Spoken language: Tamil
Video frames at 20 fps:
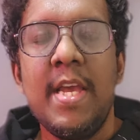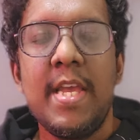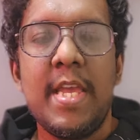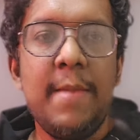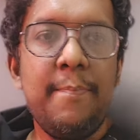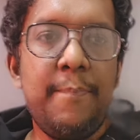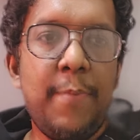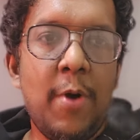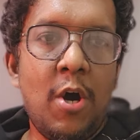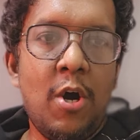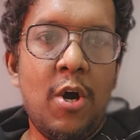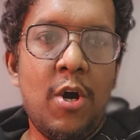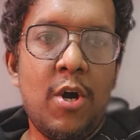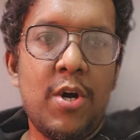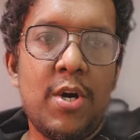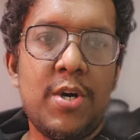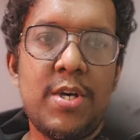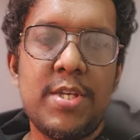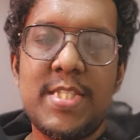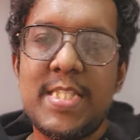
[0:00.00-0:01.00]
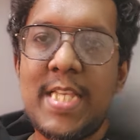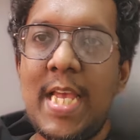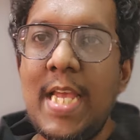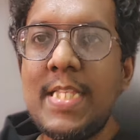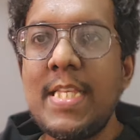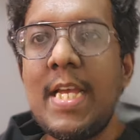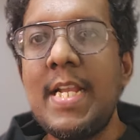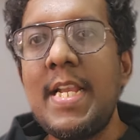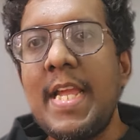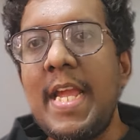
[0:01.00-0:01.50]
இப்போ
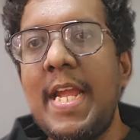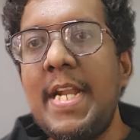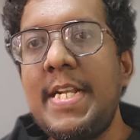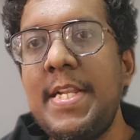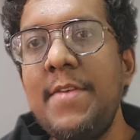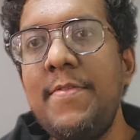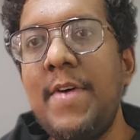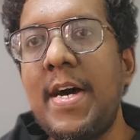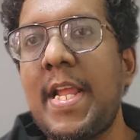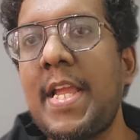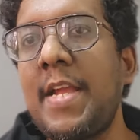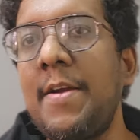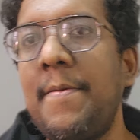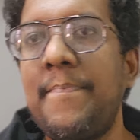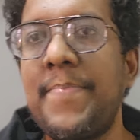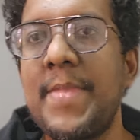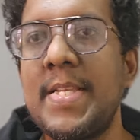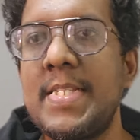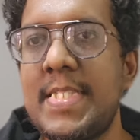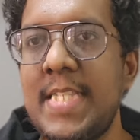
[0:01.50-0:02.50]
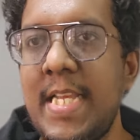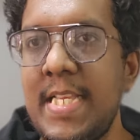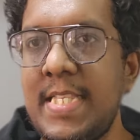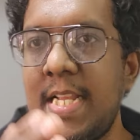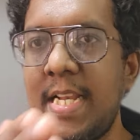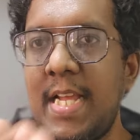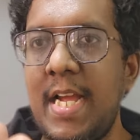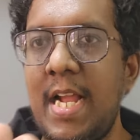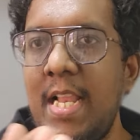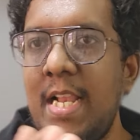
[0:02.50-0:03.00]
சீசன் எட்டு வரைக்கும்
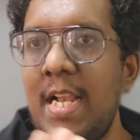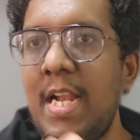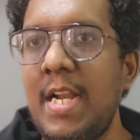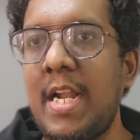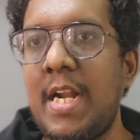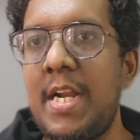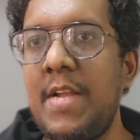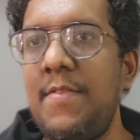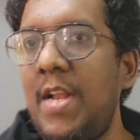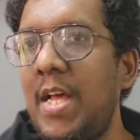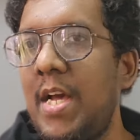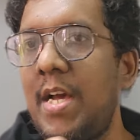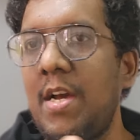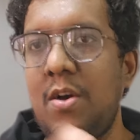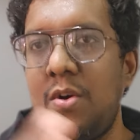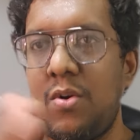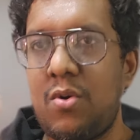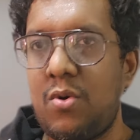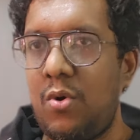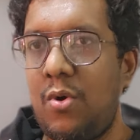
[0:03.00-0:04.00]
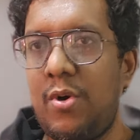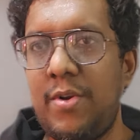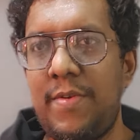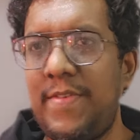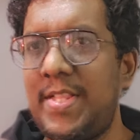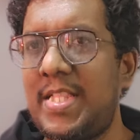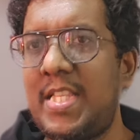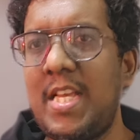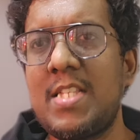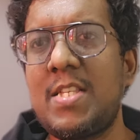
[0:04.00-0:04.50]
சீசன் ஏழுல நடுவில் ஒரு
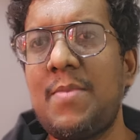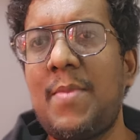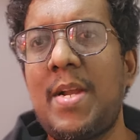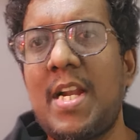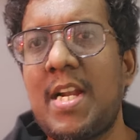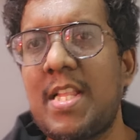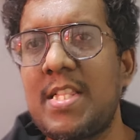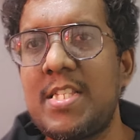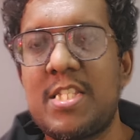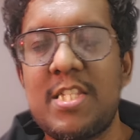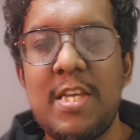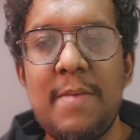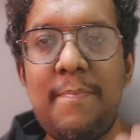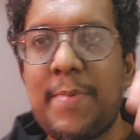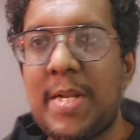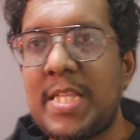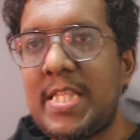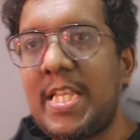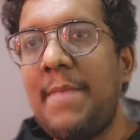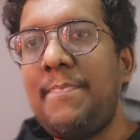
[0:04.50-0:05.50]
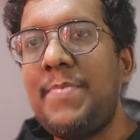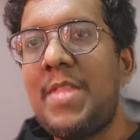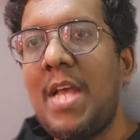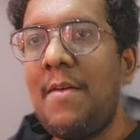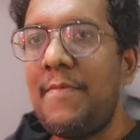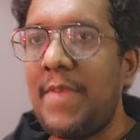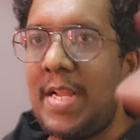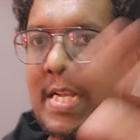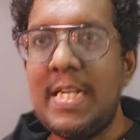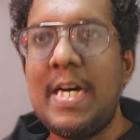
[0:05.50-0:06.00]
வித்தியாசமா நடந்துச்சு பிரதீப் தான்
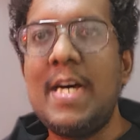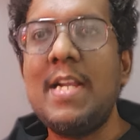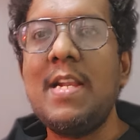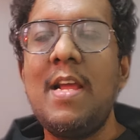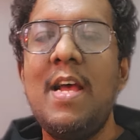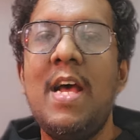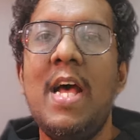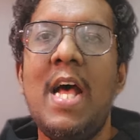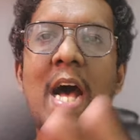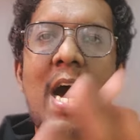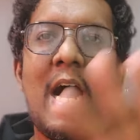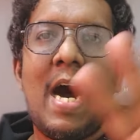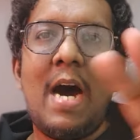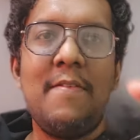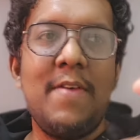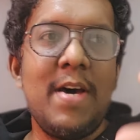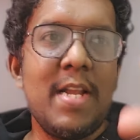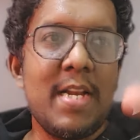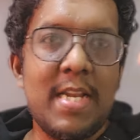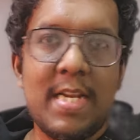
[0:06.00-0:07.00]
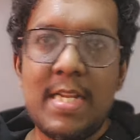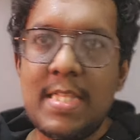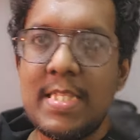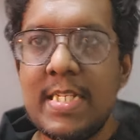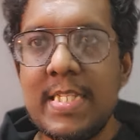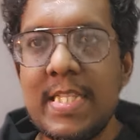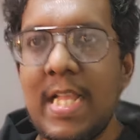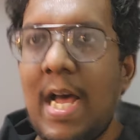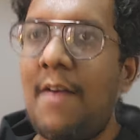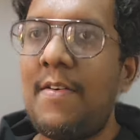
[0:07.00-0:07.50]
வின்னர் அவர்
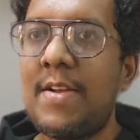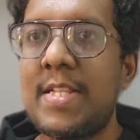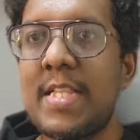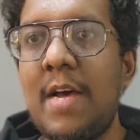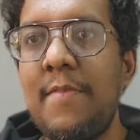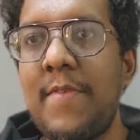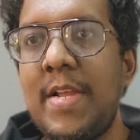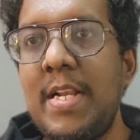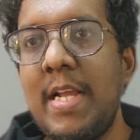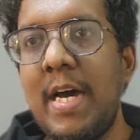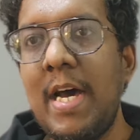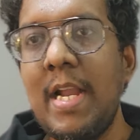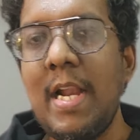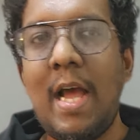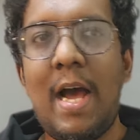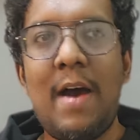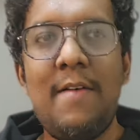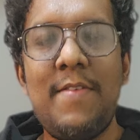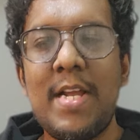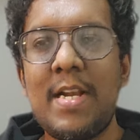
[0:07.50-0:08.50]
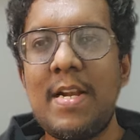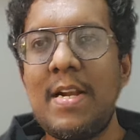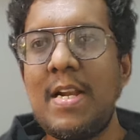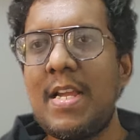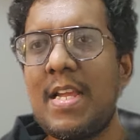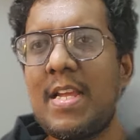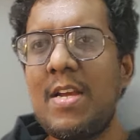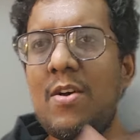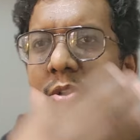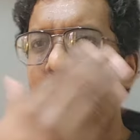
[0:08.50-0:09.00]
இருந்திருந்தா அவர் தான் வின்னர்
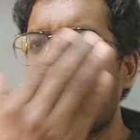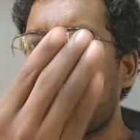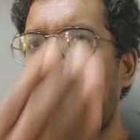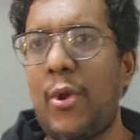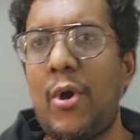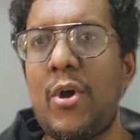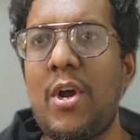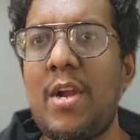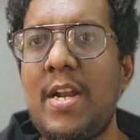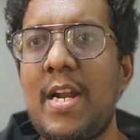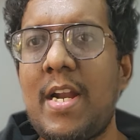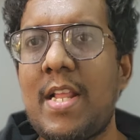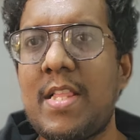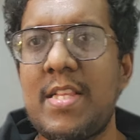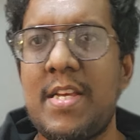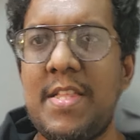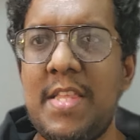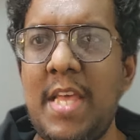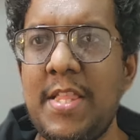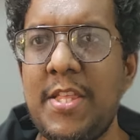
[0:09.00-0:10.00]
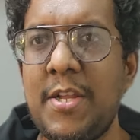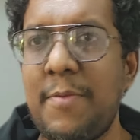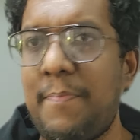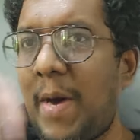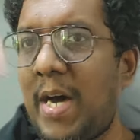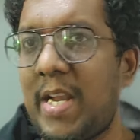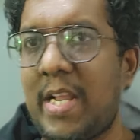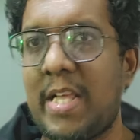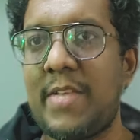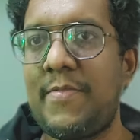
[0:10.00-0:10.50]
அவருக்கு ஒரு துரோகம் நடந்தது
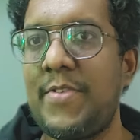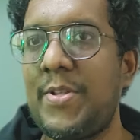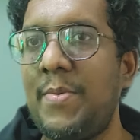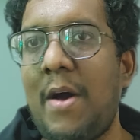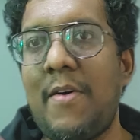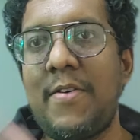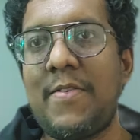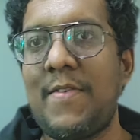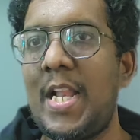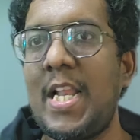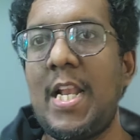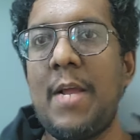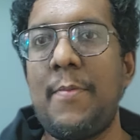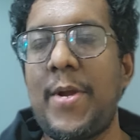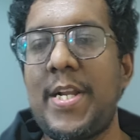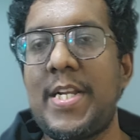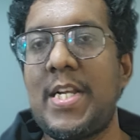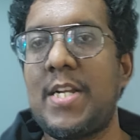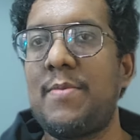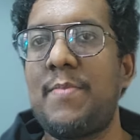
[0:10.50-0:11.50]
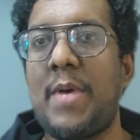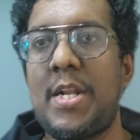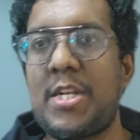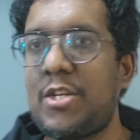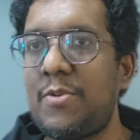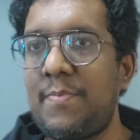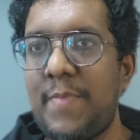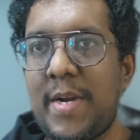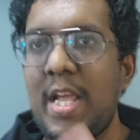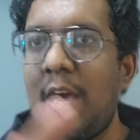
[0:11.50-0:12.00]
எதிர்பாராத விதமா அவர் வெளியில போயிட்டாரு
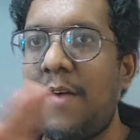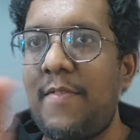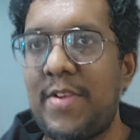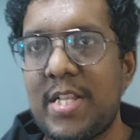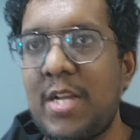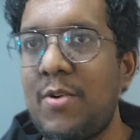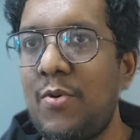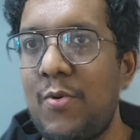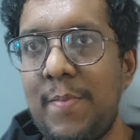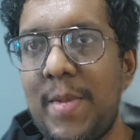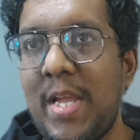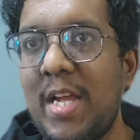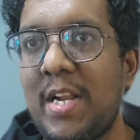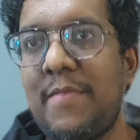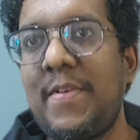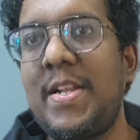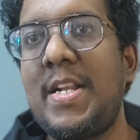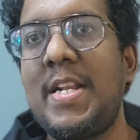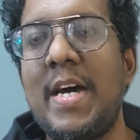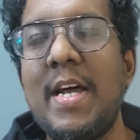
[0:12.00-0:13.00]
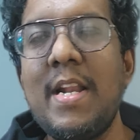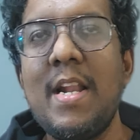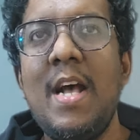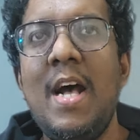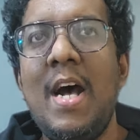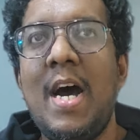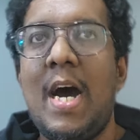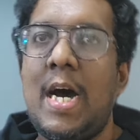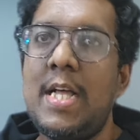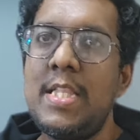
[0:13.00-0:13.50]
மற்றும்படி அவர் தான் உண்மையான வின்னர்
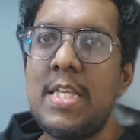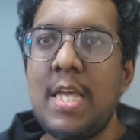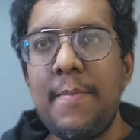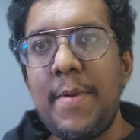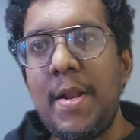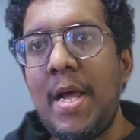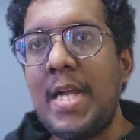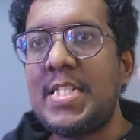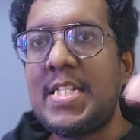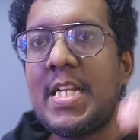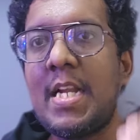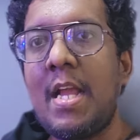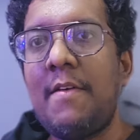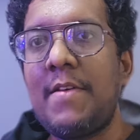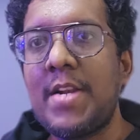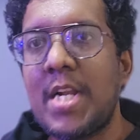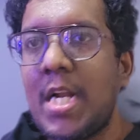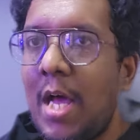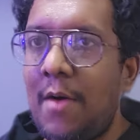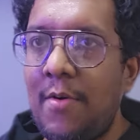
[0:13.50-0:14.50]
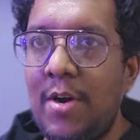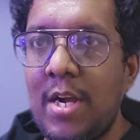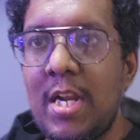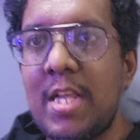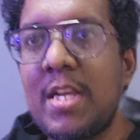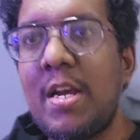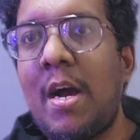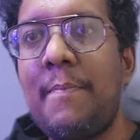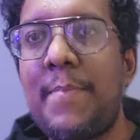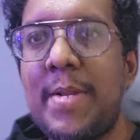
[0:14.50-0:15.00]
அதுக்கப்புறம் அர்ச்சனா அவர்கள்
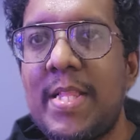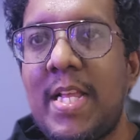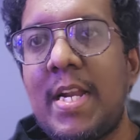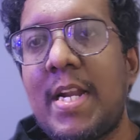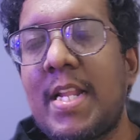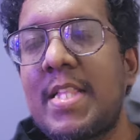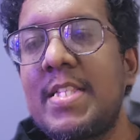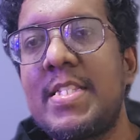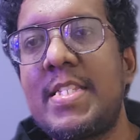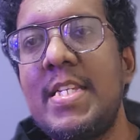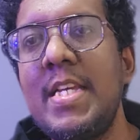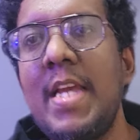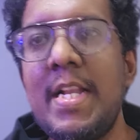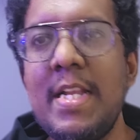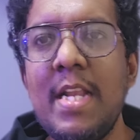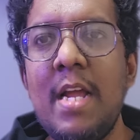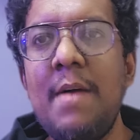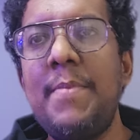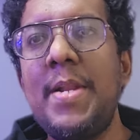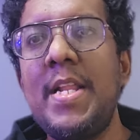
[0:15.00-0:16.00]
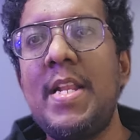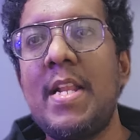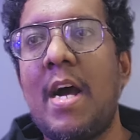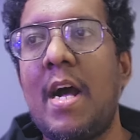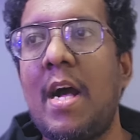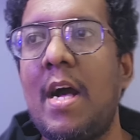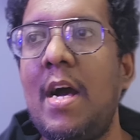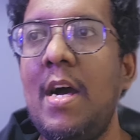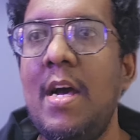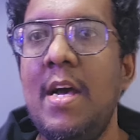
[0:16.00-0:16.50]
அவங்களுக்கும் அப்படிதான் நடந்துச்சு என்ன அப்படின்னா
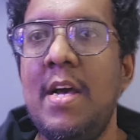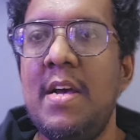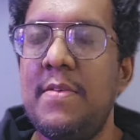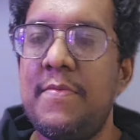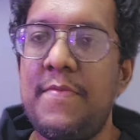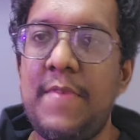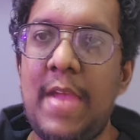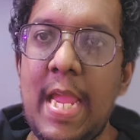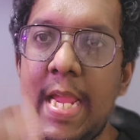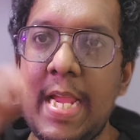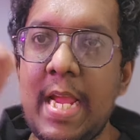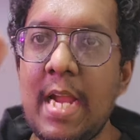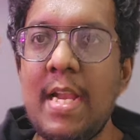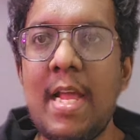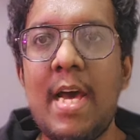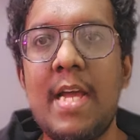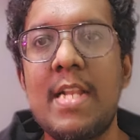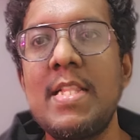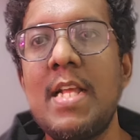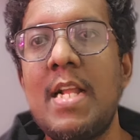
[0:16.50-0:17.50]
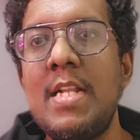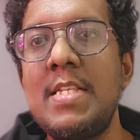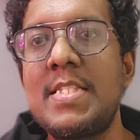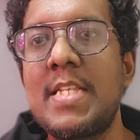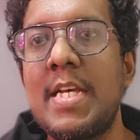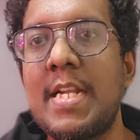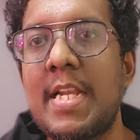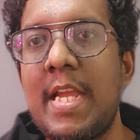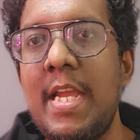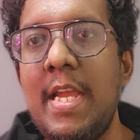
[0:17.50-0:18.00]
வீக்கெண்டா இருந்தாலும்
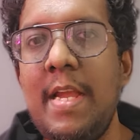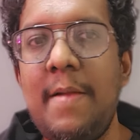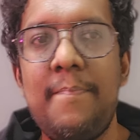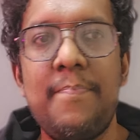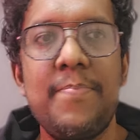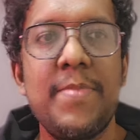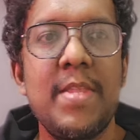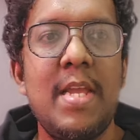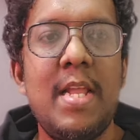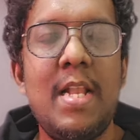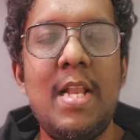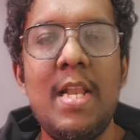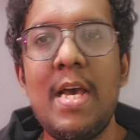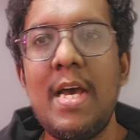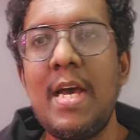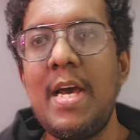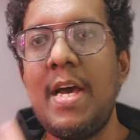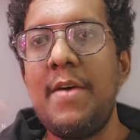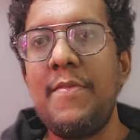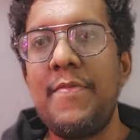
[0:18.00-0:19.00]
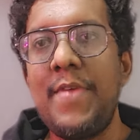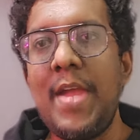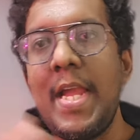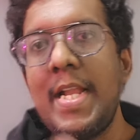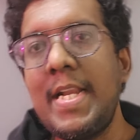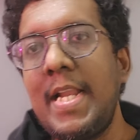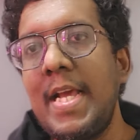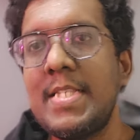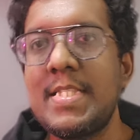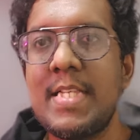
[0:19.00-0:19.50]
சரி இல்ல வீக்
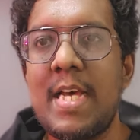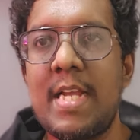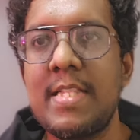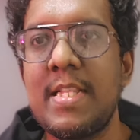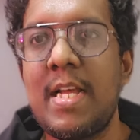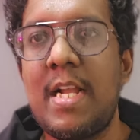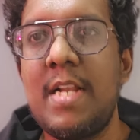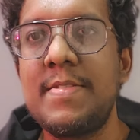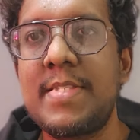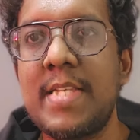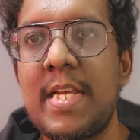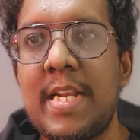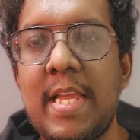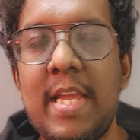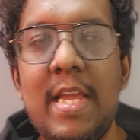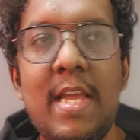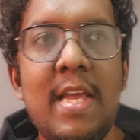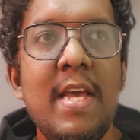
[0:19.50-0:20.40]
டேஸா இருந்தாலும் சரி